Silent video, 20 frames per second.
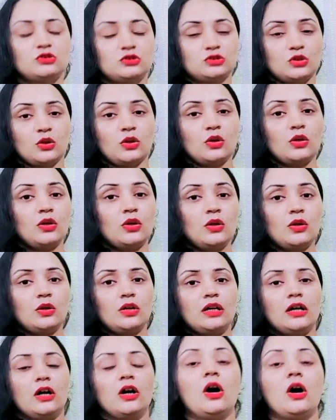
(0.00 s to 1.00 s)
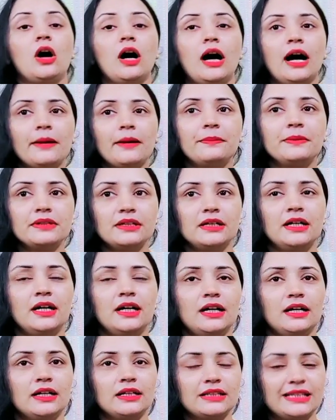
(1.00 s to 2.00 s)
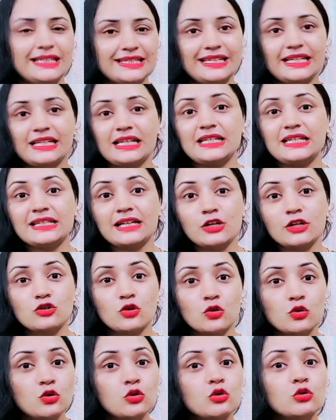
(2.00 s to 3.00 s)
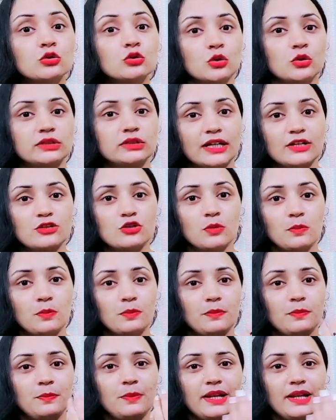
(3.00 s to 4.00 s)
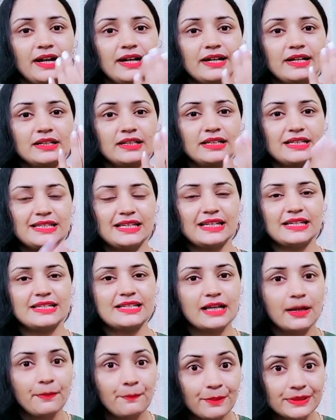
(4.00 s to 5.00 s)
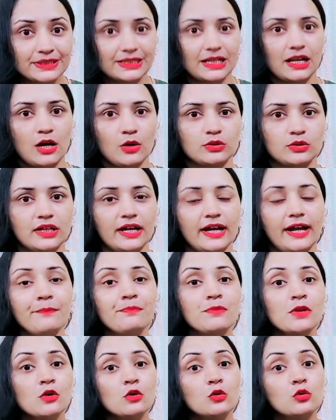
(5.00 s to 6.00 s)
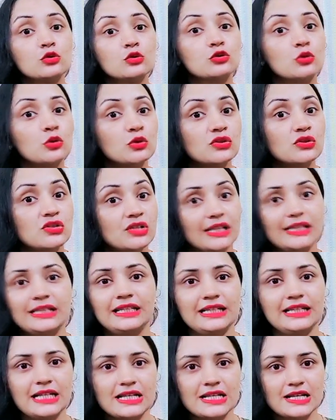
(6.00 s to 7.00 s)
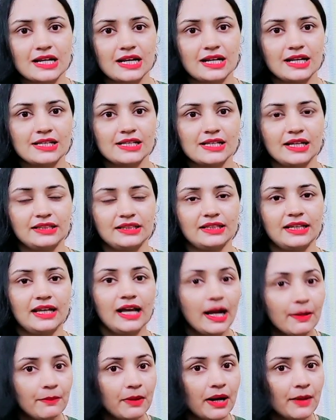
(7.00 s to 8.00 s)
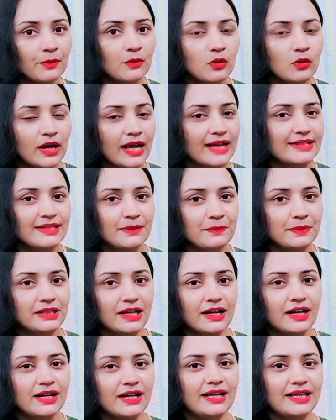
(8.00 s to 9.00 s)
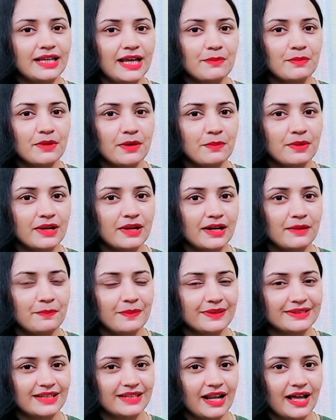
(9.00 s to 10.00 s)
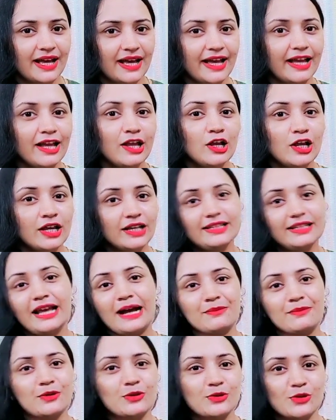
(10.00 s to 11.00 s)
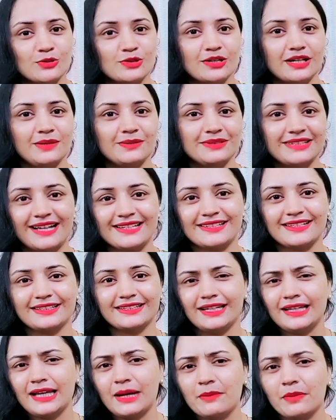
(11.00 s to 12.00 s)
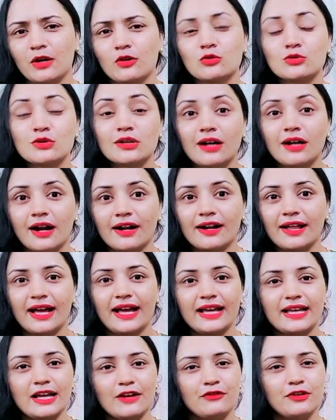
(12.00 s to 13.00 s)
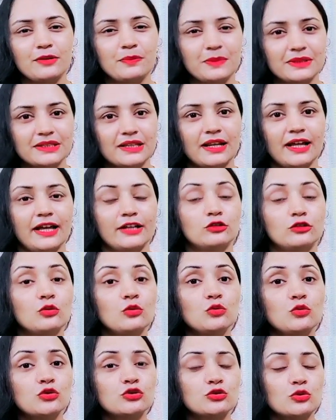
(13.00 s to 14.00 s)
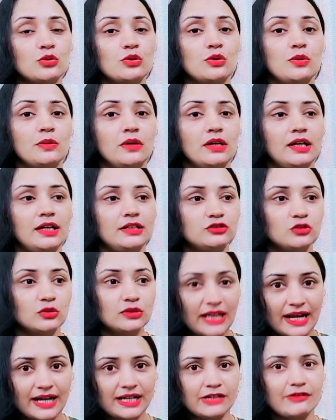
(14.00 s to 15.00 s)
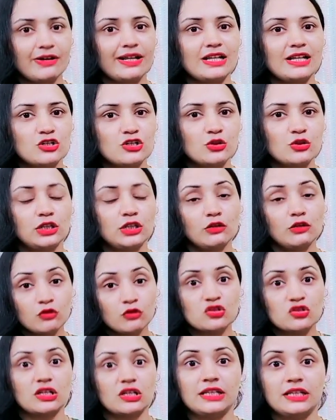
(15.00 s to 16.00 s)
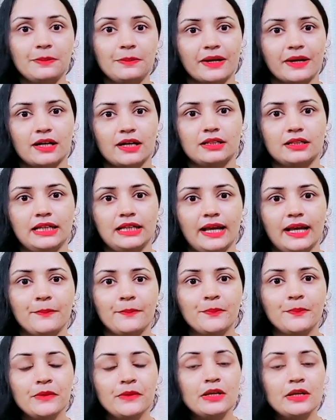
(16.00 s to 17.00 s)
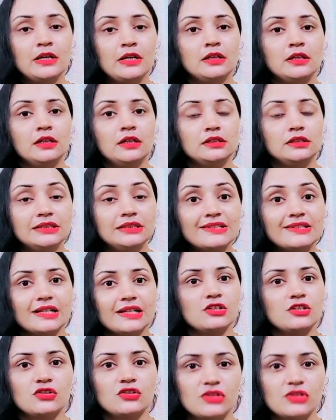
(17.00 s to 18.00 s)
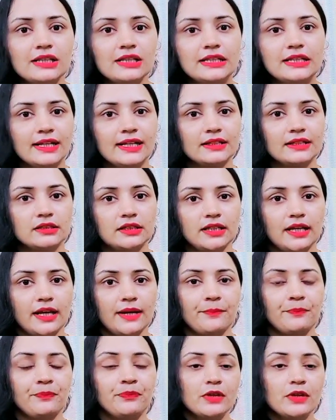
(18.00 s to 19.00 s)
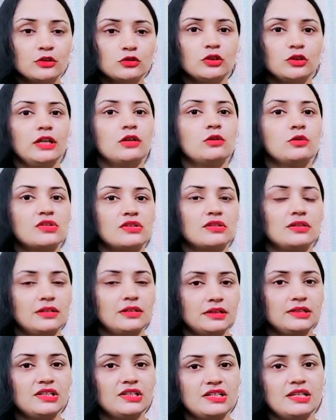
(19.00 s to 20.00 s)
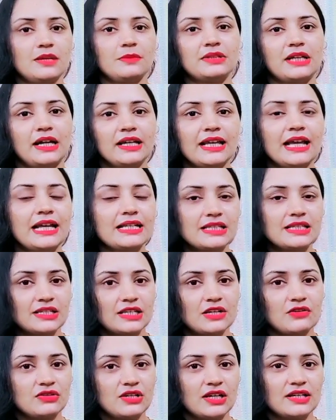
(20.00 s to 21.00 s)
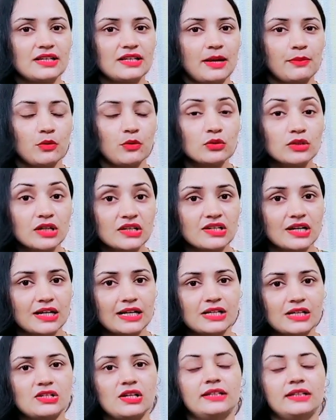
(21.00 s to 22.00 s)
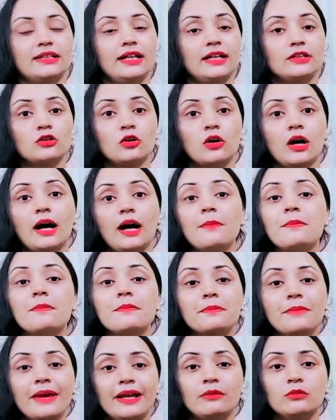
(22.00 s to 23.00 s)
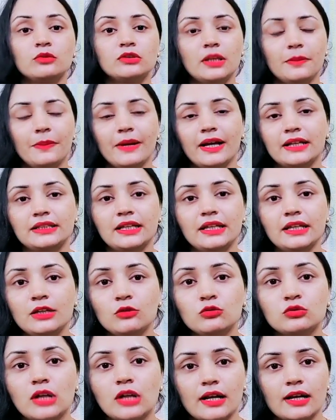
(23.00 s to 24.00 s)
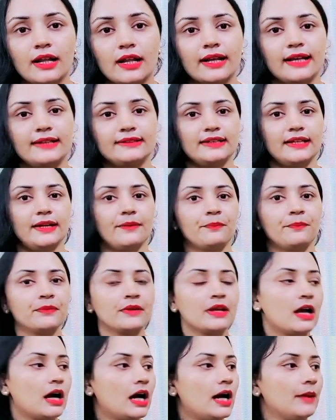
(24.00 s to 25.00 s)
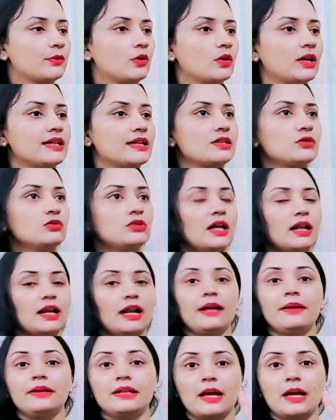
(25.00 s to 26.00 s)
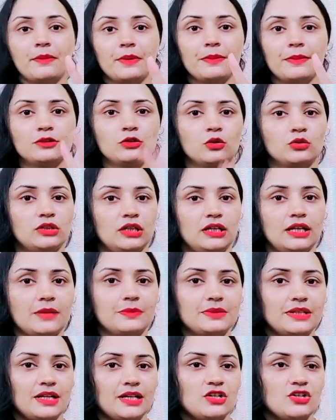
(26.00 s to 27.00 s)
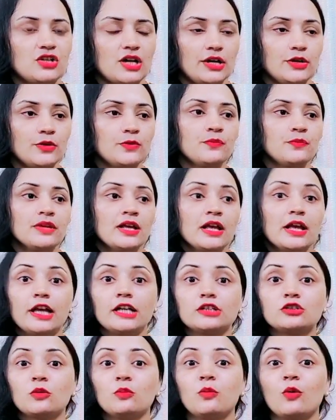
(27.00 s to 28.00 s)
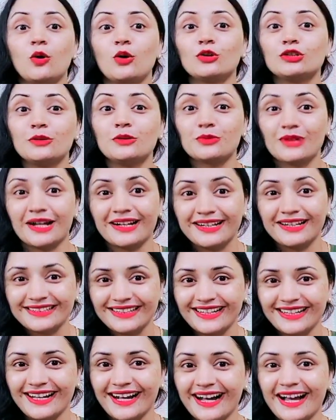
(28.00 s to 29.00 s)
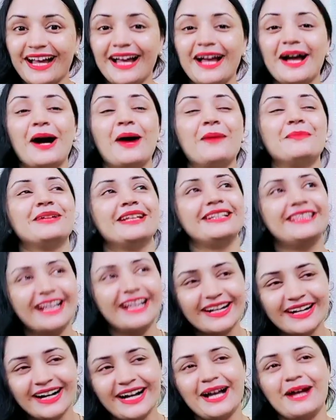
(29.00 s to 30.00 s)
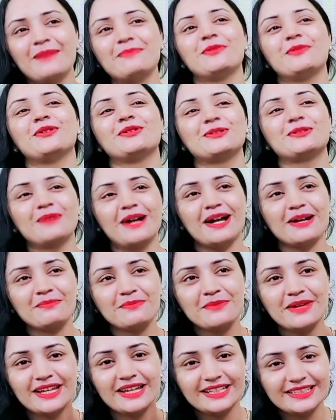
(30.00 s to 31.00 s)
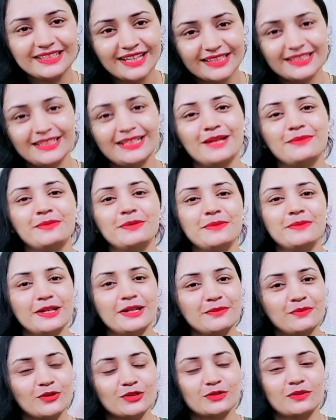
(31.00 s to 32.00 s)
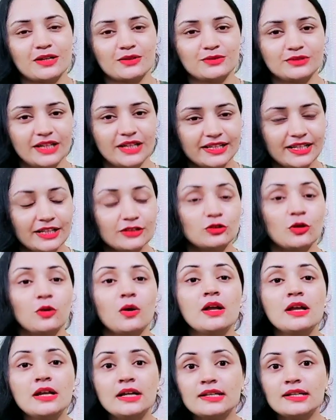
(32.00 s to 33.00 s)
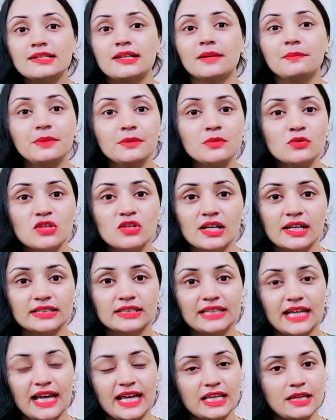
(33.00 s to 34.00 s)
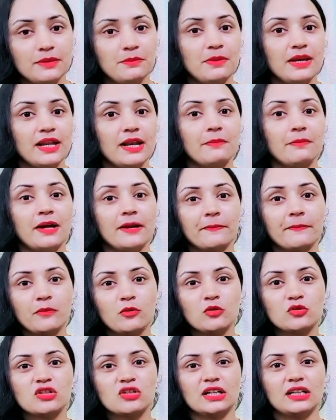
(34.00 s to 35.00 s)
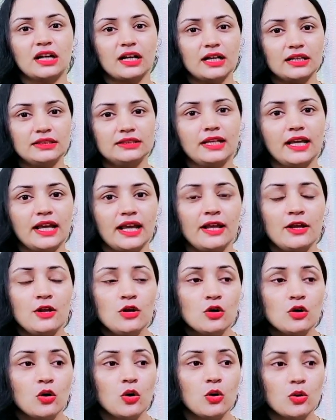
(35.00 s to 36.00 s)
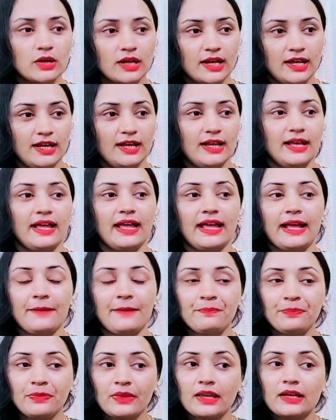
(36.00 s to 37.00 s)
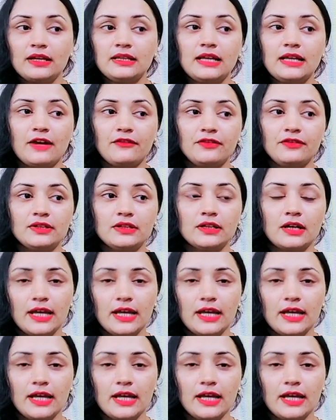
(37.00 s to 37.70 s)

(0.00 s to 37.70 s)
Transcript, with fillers: तो अब आ, किसी किसी का जो खून होता है जो ब्लड किसी किसी का पतला होता है उसको जल्दी नज़र लग जाती है अब आपको कैसे पता करना है कि आपका ब्लड पतला है ये आपको डॉक्टर ये बता सकते हैं कि आपका खून गाढ़ा है या फिर पतला है तो उसको आ, जो नेगेटिव एनर्जी होती है ना वो जल्दी पकड़ती है नज़र जल्दी लगती है तो ये कुछ चीज़ें बताई हैं जिसकी वजह से आपको नज़र लग जाती है तो अब मेन मुद्दे पर आते हैं कि उतारना कैसे है आपको कैसे उतारना है यहाँ पे मैं दो तरीके बताने जा रही हूँ एक तो बहुत ही पुराना तरीका है हमने देखा है बहुत बार मेरी दादी ने भी मेरी बहुत बार उतारी है तो जब भी मुझे लगता है कि मेरे बाल बहुत ज़्यादा गंदे हो रहे हैं या फिर